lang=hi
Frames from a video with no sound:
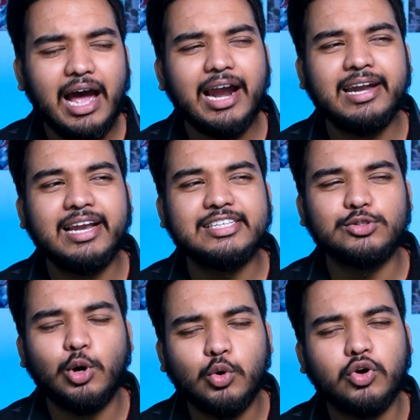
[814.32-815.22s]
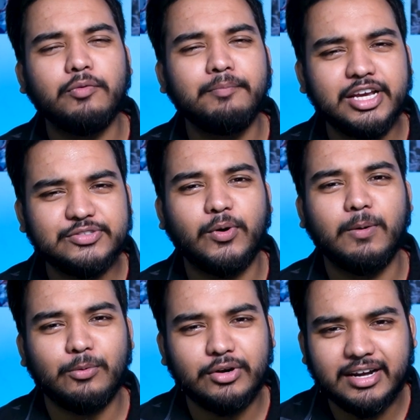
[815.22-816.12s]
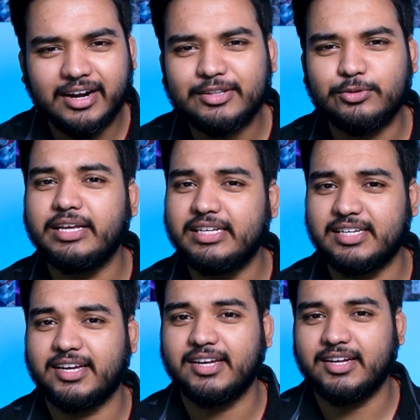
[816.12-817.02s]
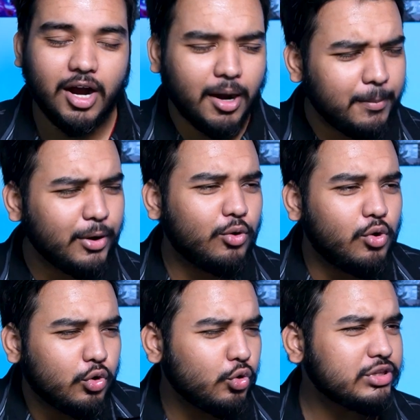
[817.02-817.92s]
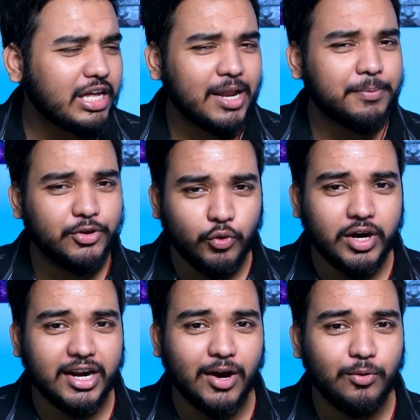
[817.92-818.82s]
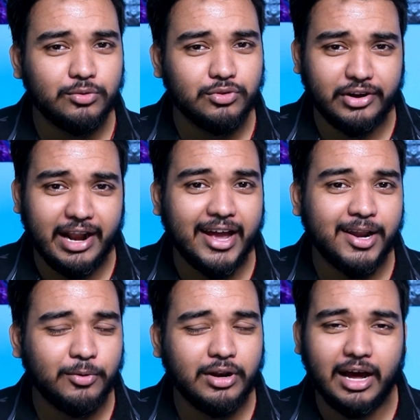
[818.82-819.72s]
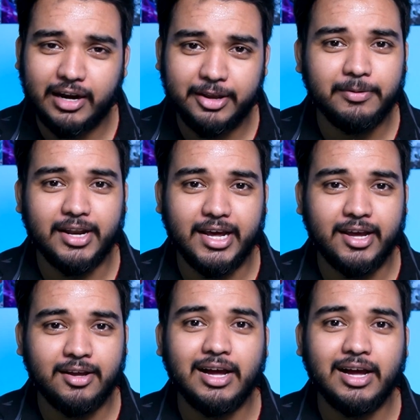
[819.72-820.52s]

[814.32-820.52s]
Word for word: एटलीस्ट गोकू को बेस्ट फॉर्म को टक्कर दे ही सके अब मैं गोकू को तारीफ क्यों कर रहा हूँ तो ड्रैगन बॉल आने ही वाला है